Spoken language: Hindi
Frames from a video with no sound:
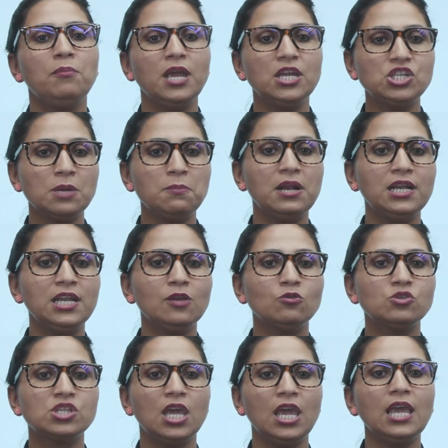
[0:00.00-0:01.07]
बेशक बिल्डिंग
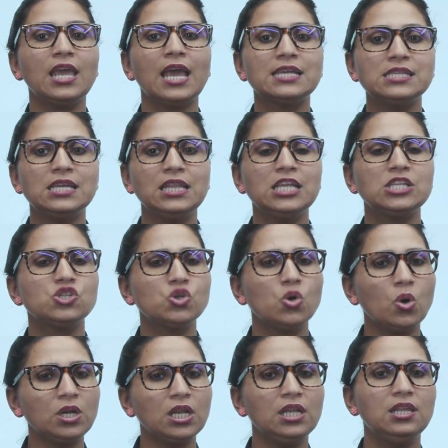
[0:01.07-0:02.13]
उसकी कैसी थी
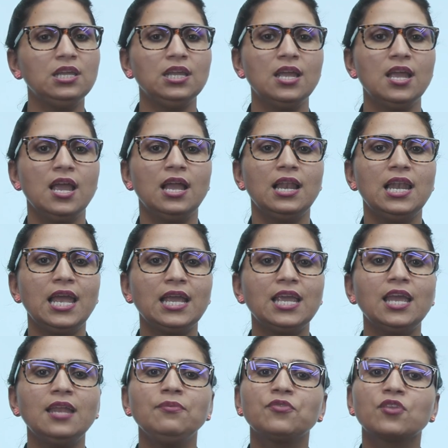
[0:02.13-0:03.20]
छोटी थी
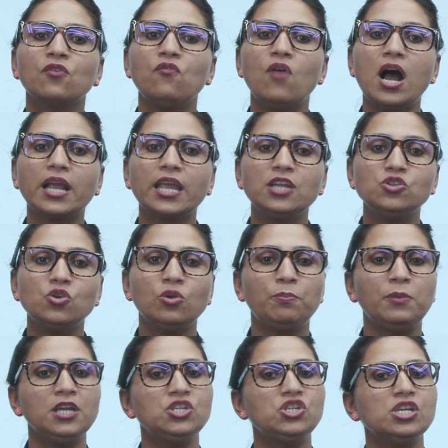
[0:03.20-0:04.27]
लेकिन वहाँ के जो
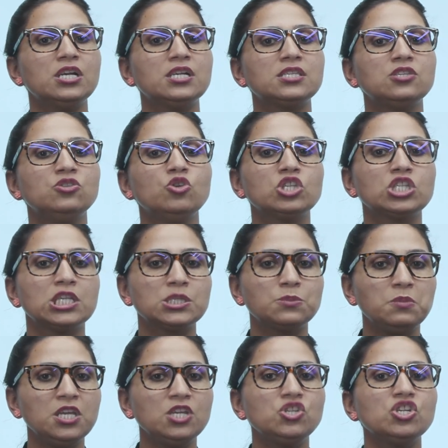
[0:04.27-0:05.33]
प्रीशियस जो
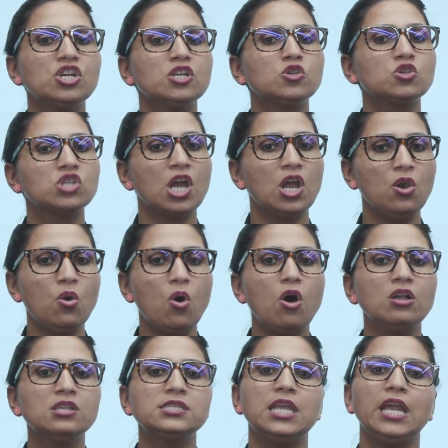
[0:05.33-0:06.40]
सस्पीशियस उसके
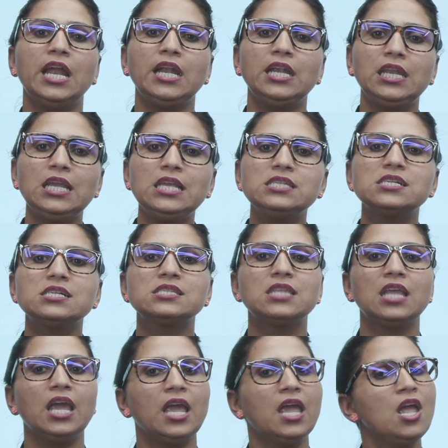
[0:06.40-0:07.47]
लॉन्स थे टीचर्स
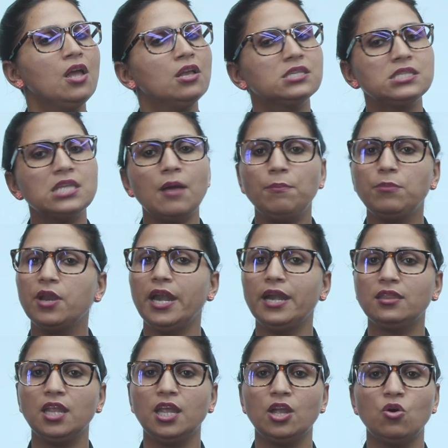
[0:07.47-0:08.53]
थे सब
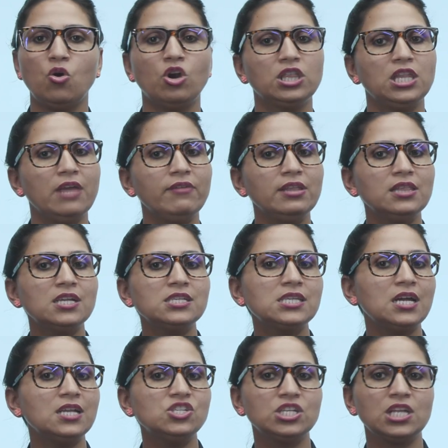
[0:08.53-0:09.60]
ग्रेट थे और देवेंद्र
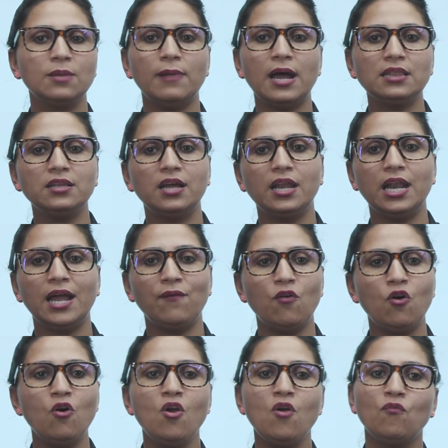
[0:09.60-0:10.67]
सर जिनकी बात कर रहे हैं
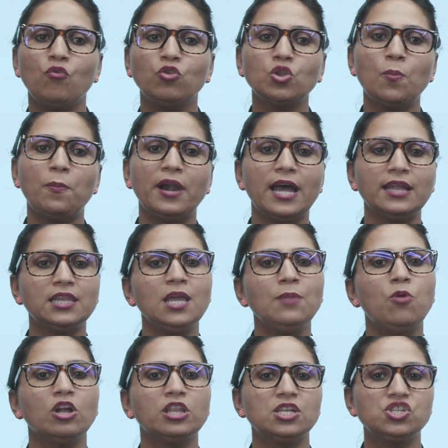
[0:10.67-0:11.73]
वो वो तो पढ़ाते ही
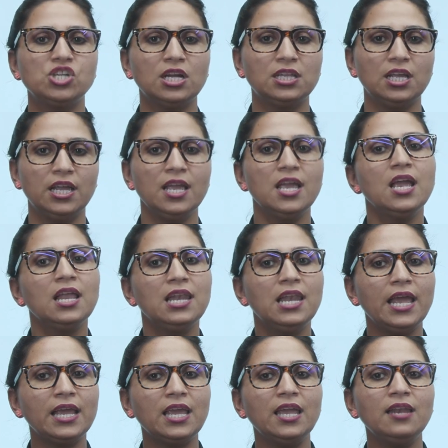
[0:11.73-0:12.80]
बहुत अच्छा थे
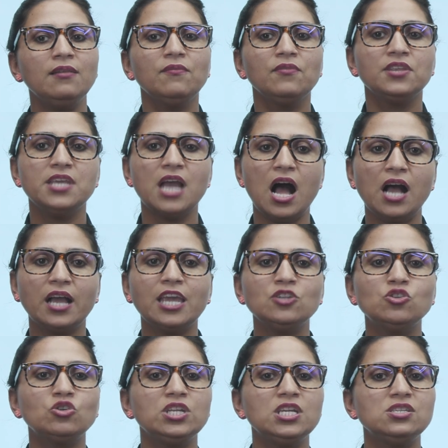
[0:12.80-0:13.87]
लेकिन यहाँ के
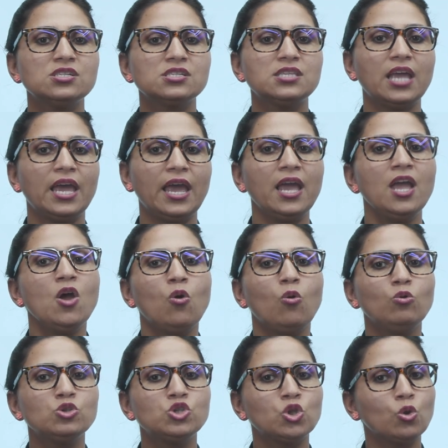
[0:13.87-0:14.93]
जो टीचर्स हैं
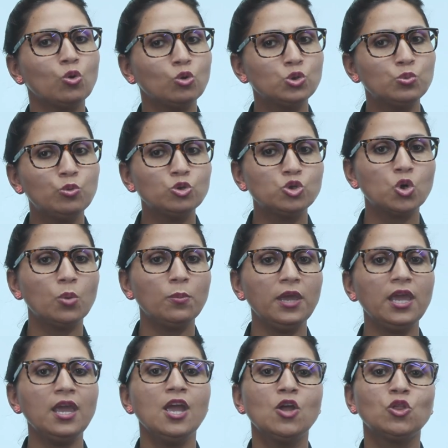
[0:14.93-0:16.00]
उनसे तो कुछ पूछो
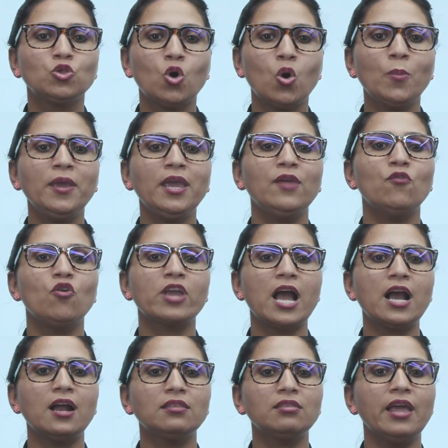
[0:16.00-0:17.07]
भी तो भी वो
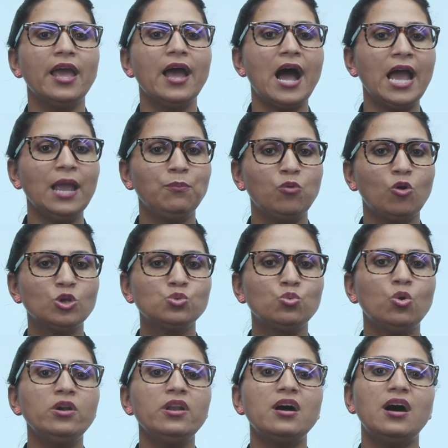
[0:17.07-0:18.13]
क्या करते हैं आईब्रोज
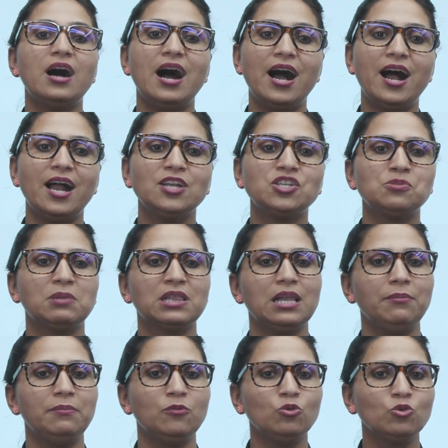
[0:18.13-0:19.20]
वुड आर्च
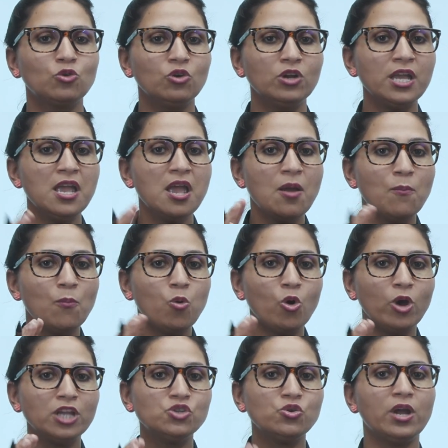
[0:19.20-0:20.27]
मतलब उनको
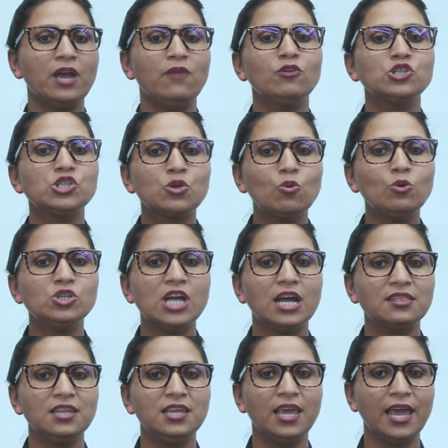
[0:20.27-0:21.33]
भोए जो हैं वो सिकुड़
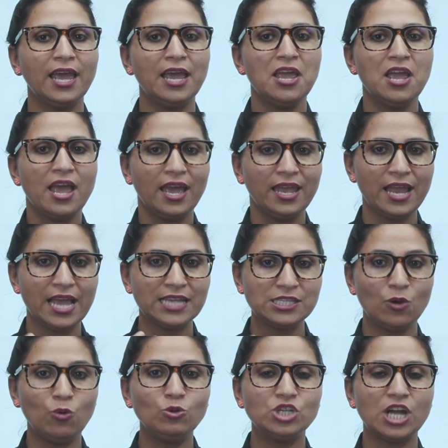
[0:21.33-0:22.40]
जाती हैं है ना
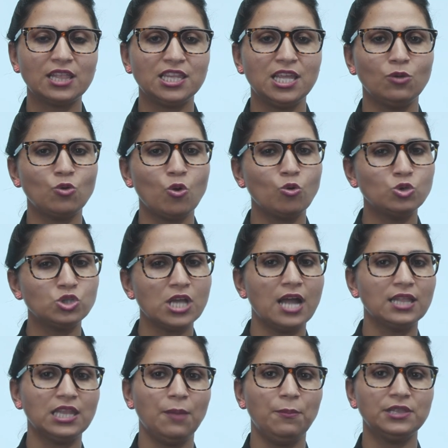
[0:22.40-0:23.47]
ऐसे उठ जाती हैं उनको गुस्सा
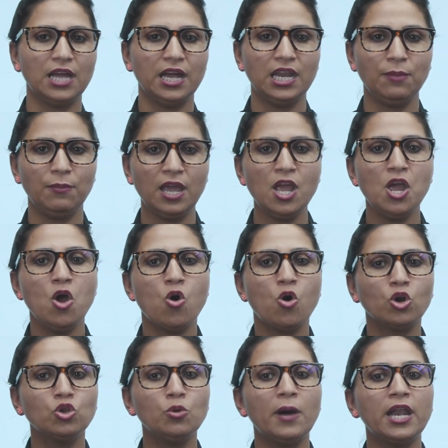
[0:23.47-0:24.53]
आता है बताने में
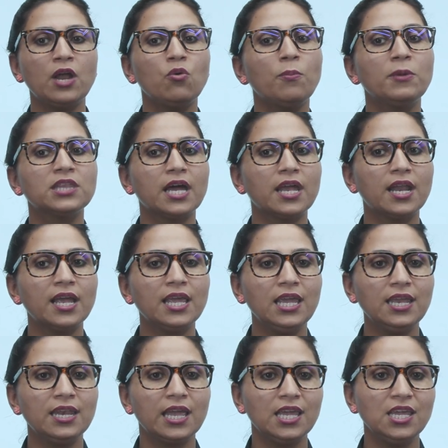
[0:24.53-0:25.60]
और दोबारा वो बताना
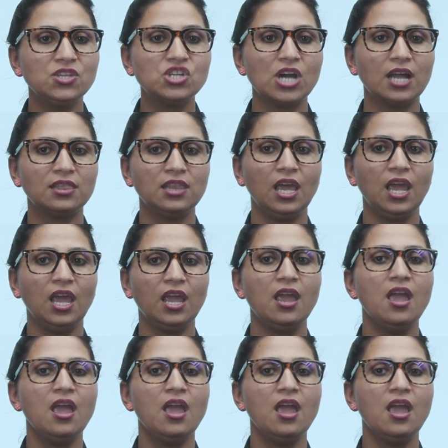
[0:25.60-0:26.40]
ही नहीं चाहते